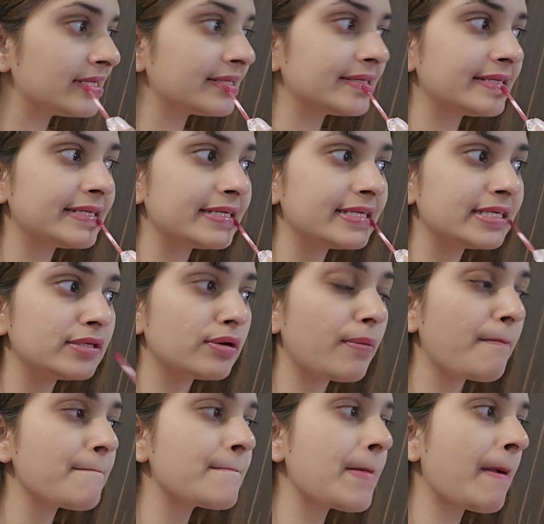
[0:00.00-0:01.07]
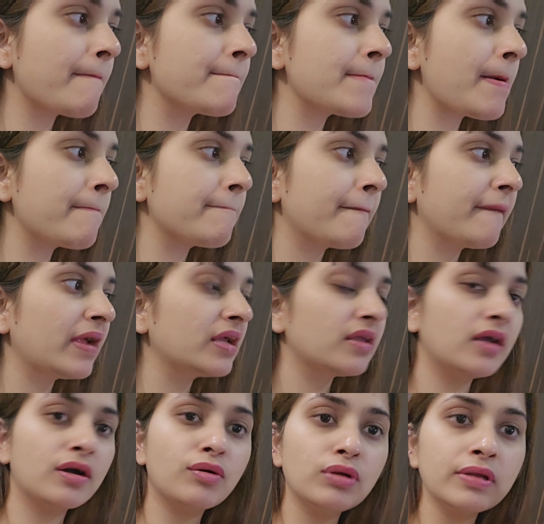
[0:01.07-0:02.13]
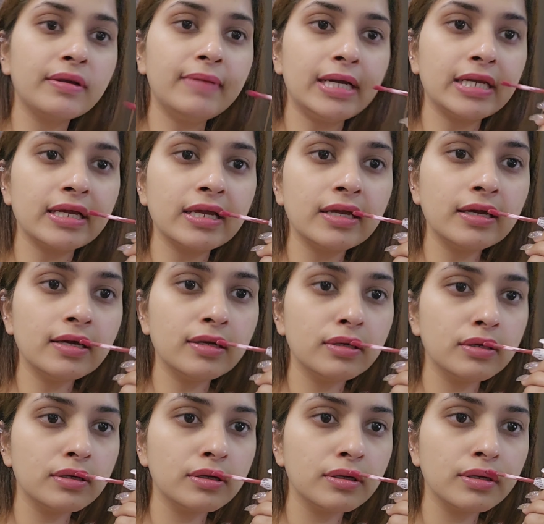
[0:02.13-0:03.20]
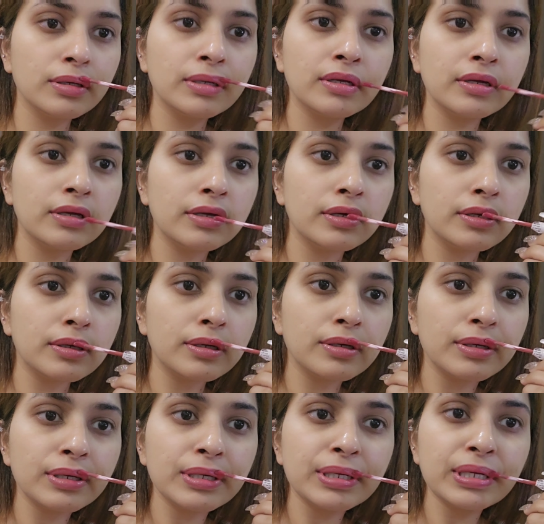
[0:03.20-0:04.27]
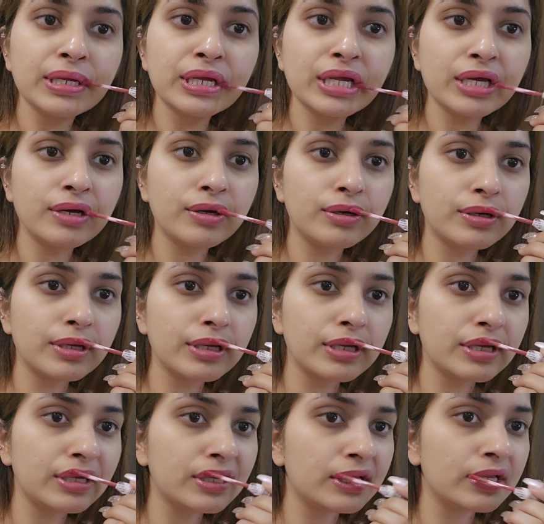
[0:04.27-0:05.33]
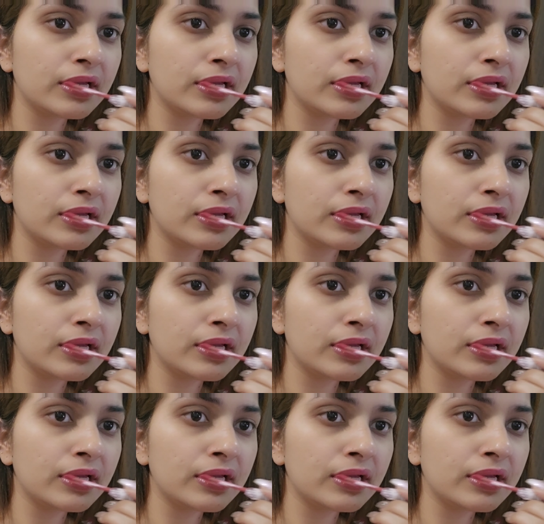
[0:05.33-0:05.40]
हम्म क्या खोल के बैठ गए ओके okay.